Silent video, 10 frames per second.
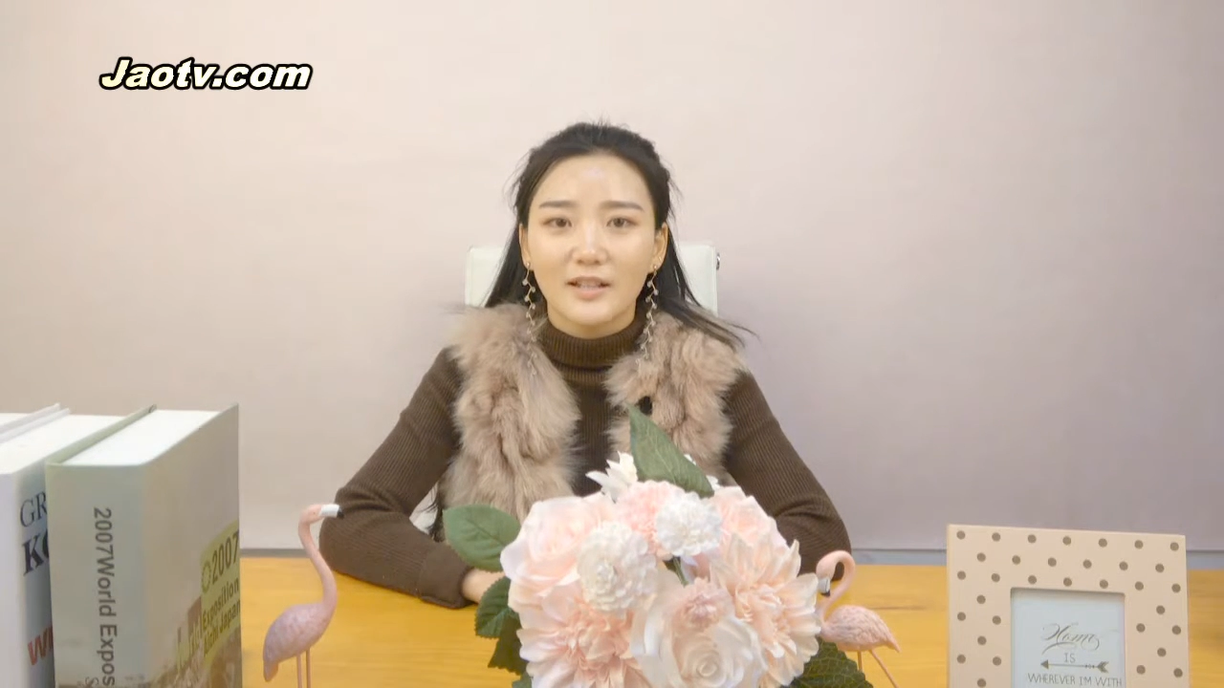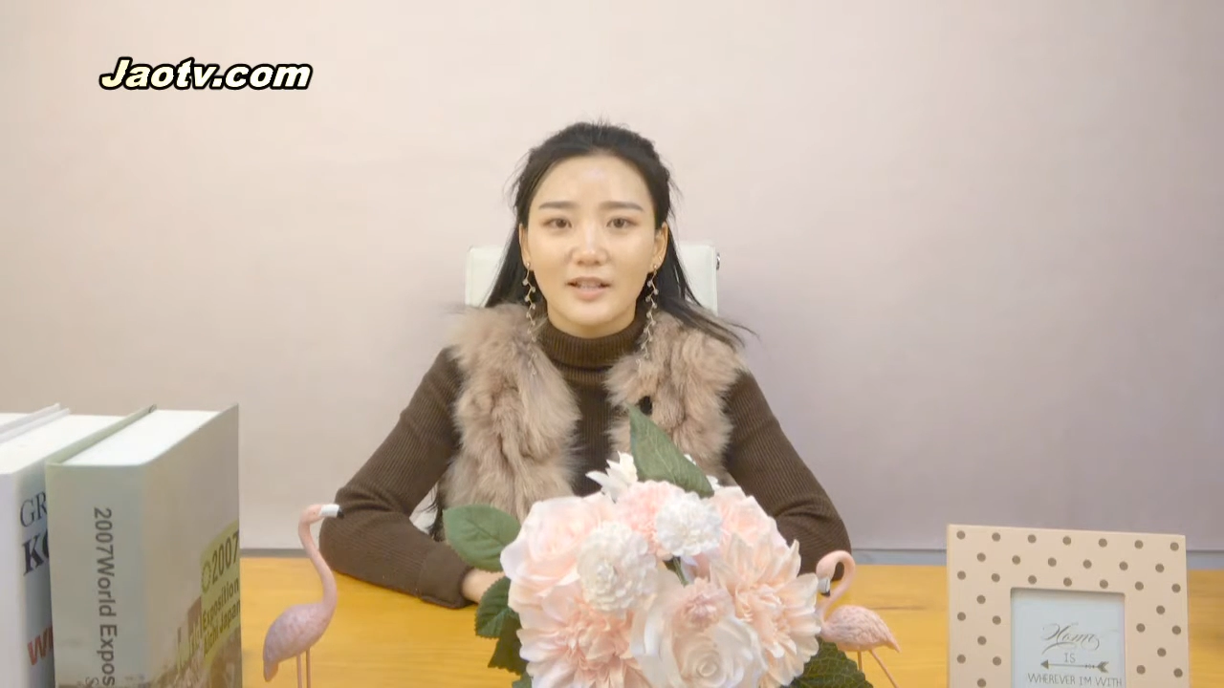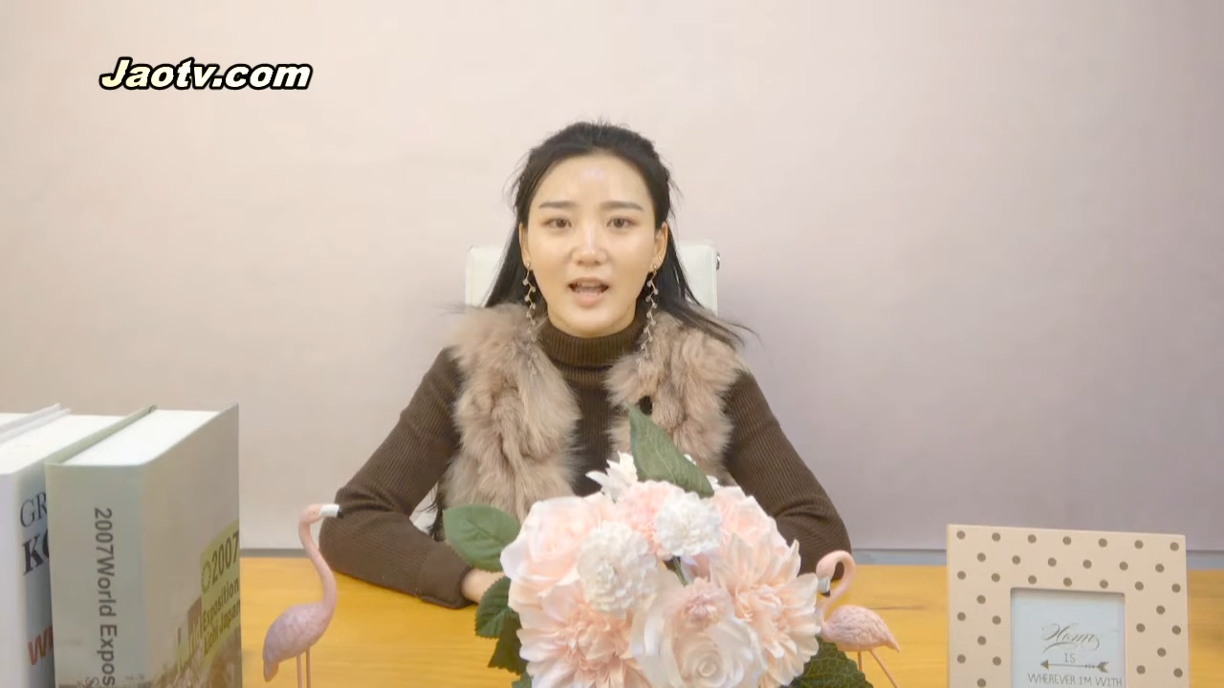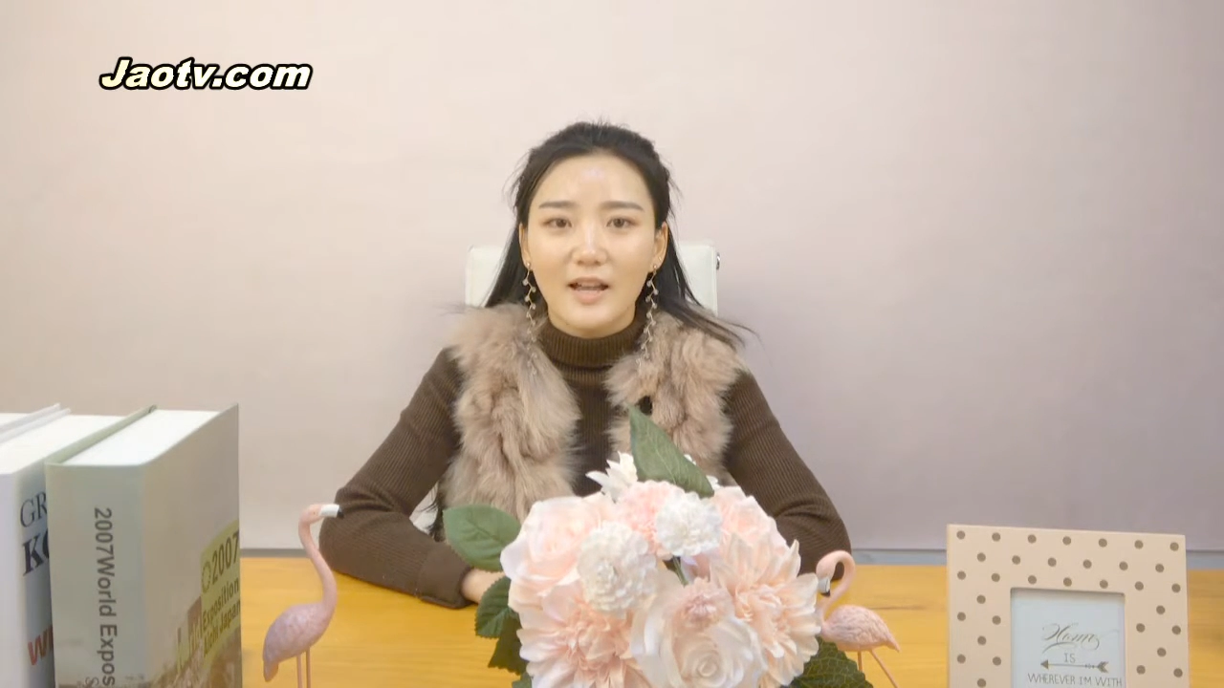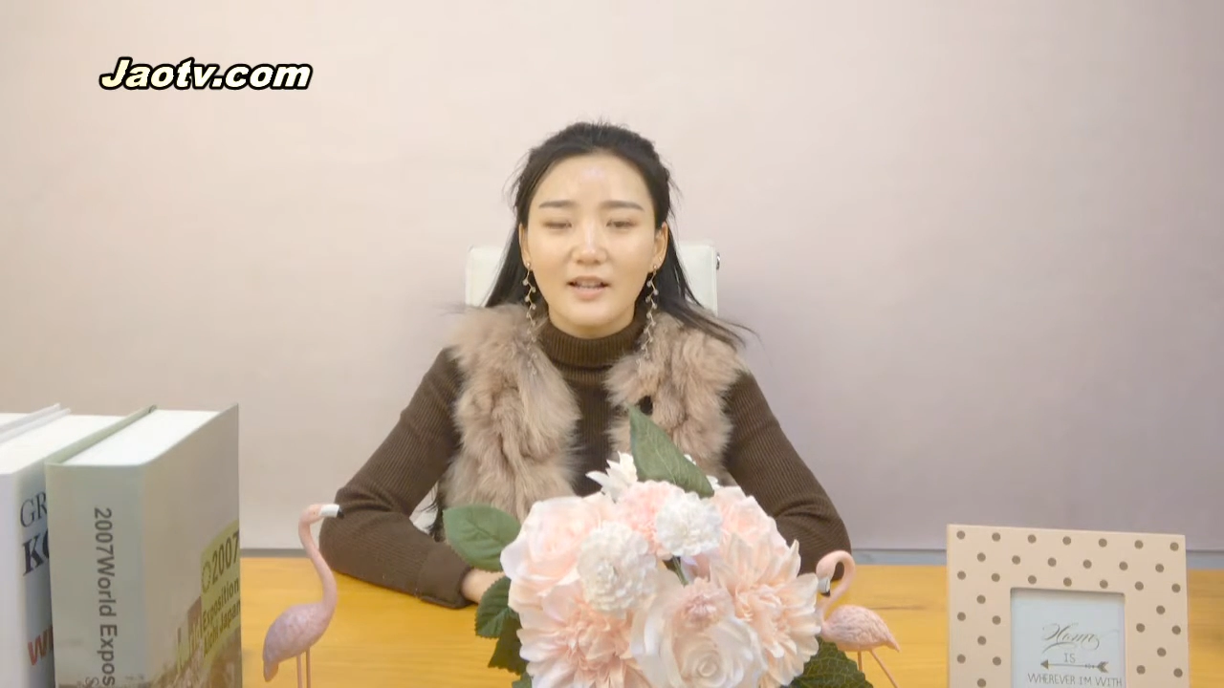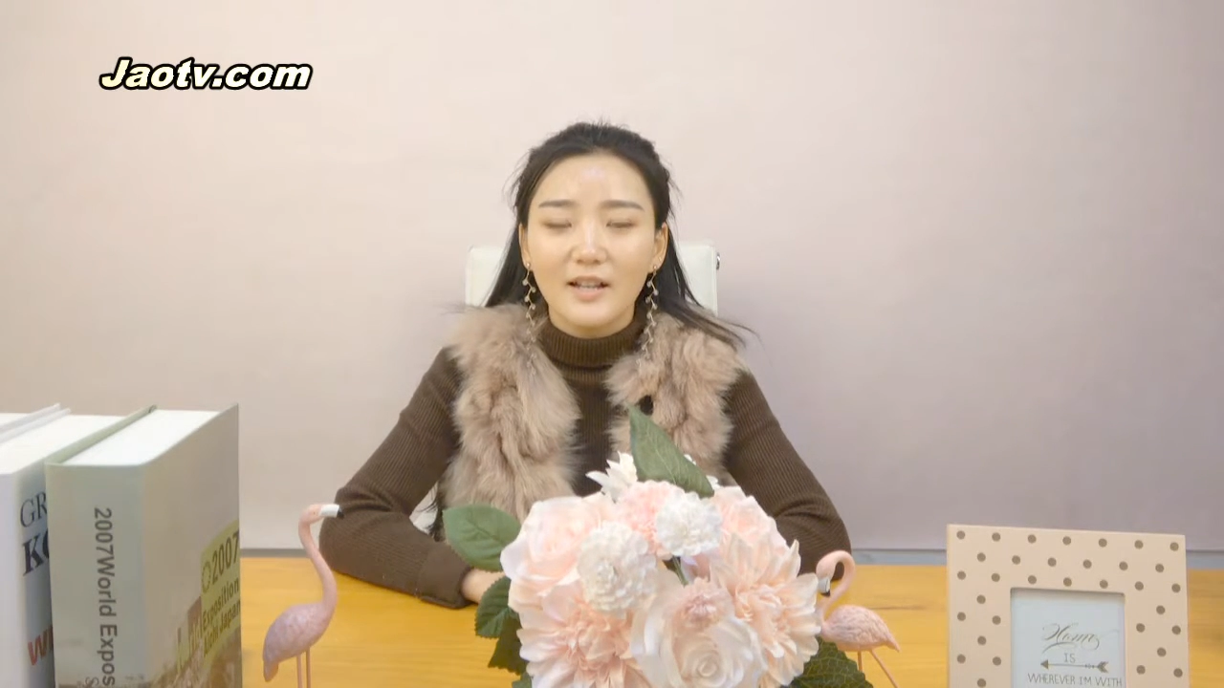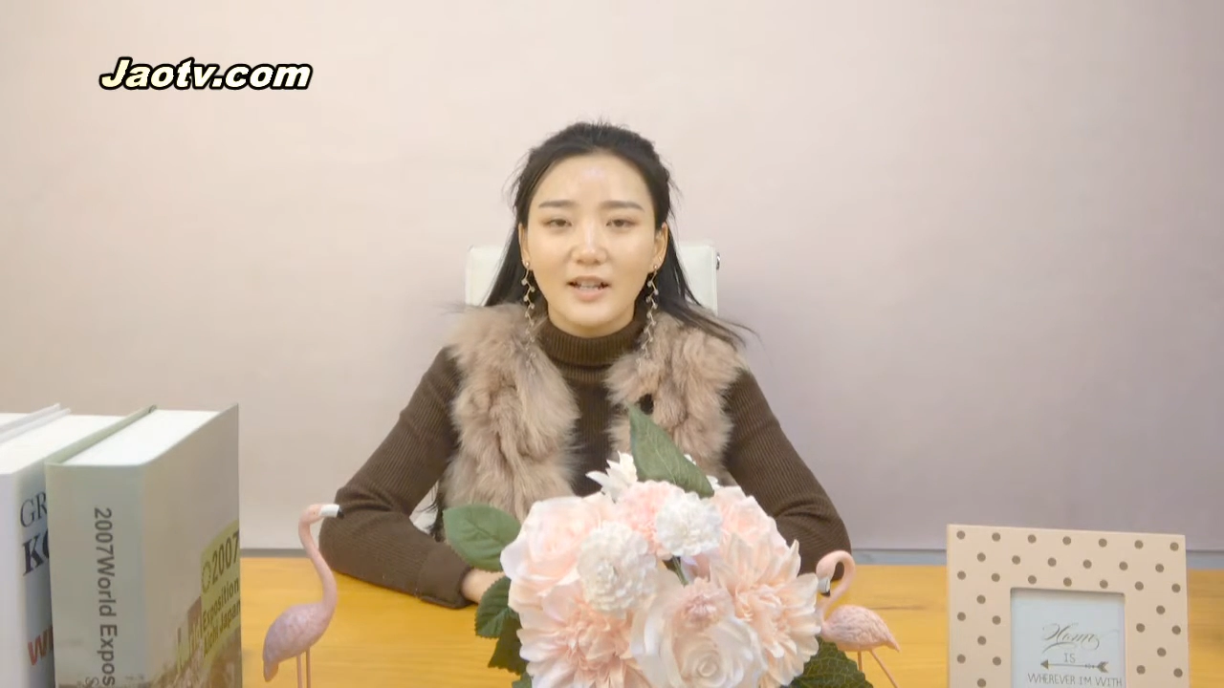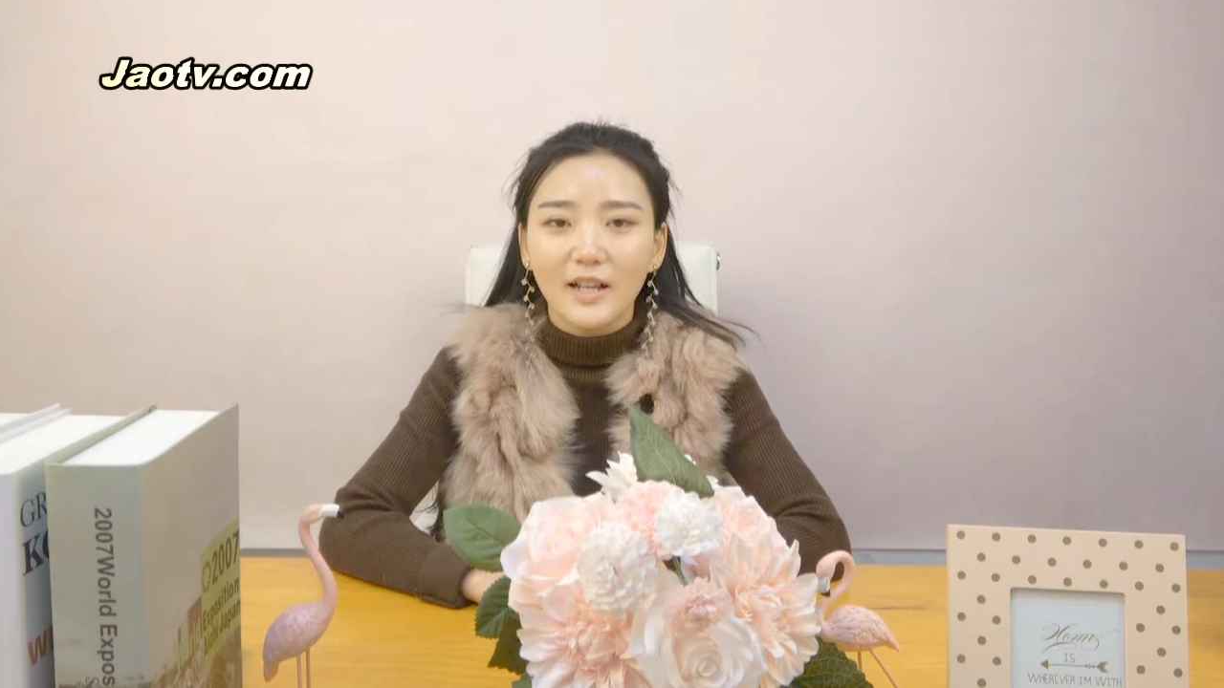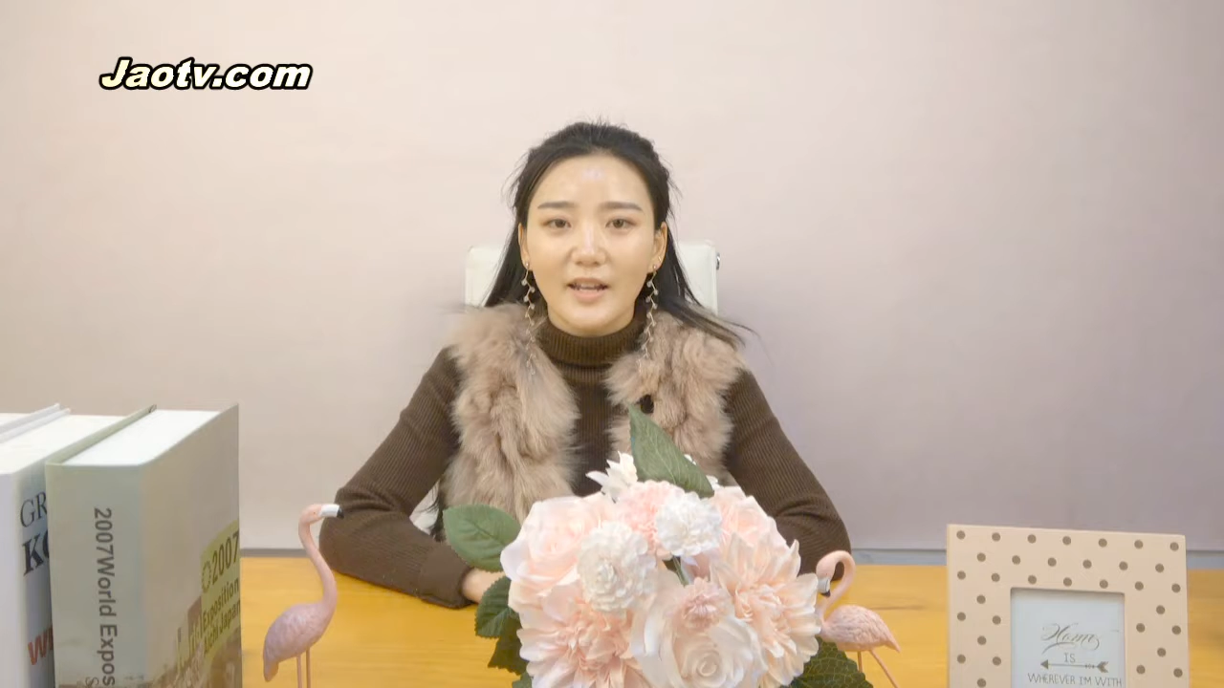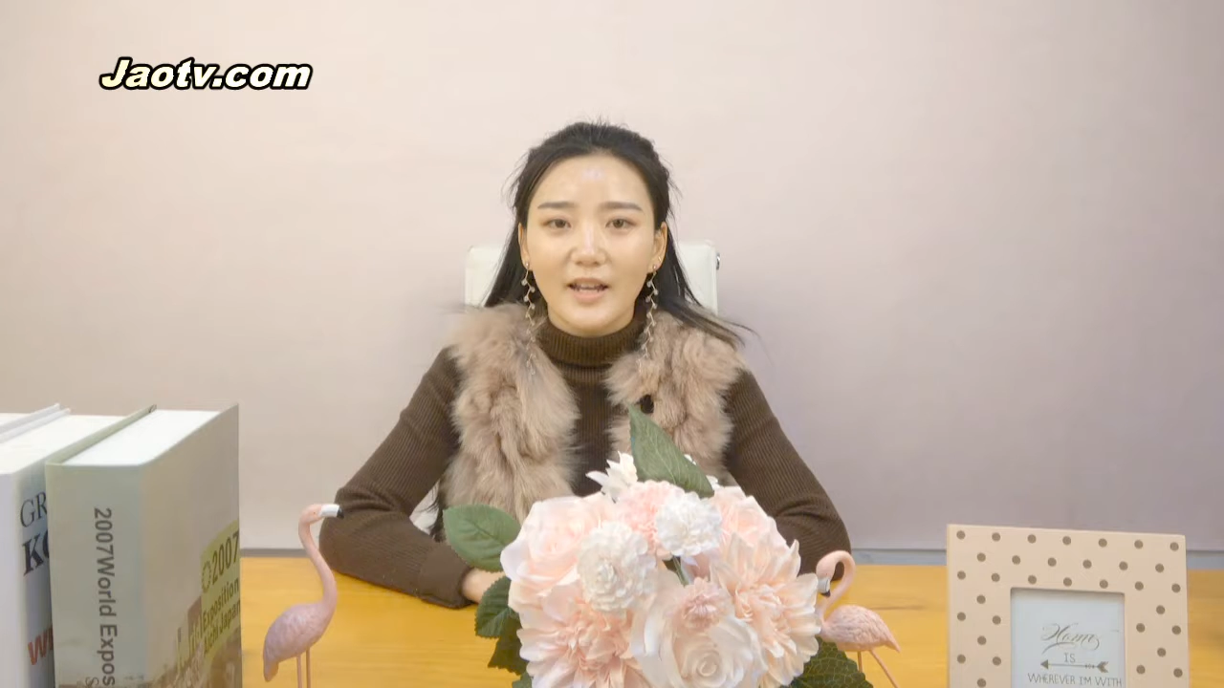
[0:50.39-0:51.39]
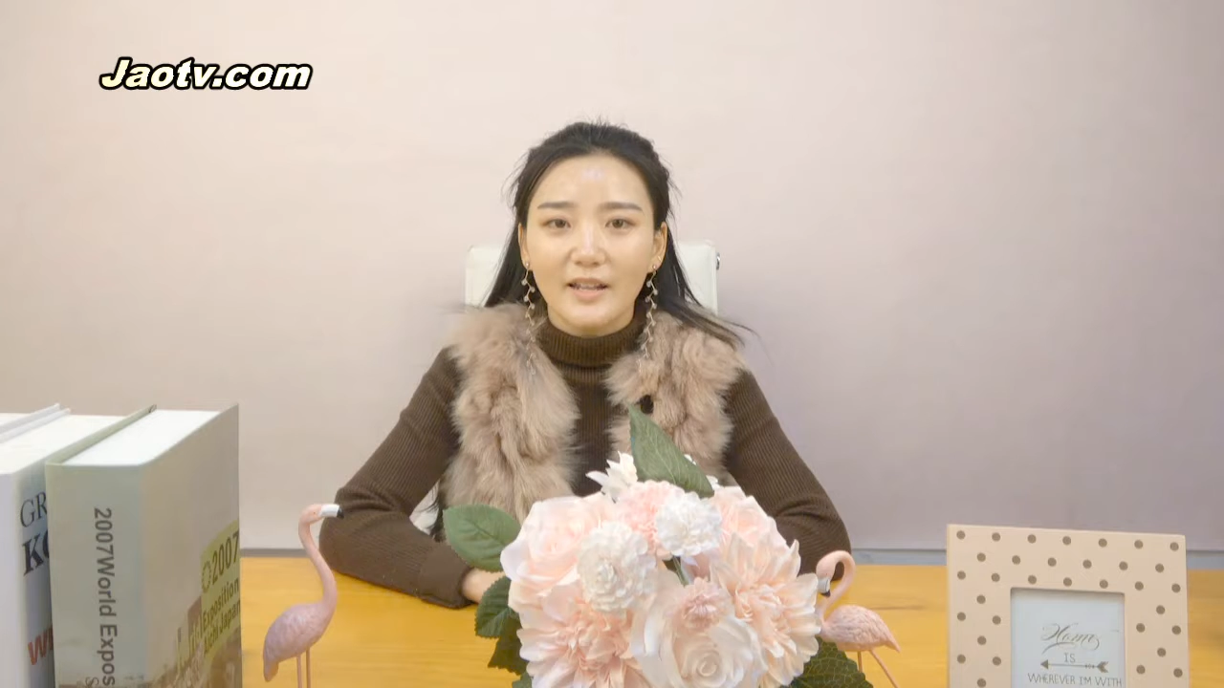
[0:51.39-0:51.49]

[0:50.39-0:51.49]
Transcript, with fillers: 三、看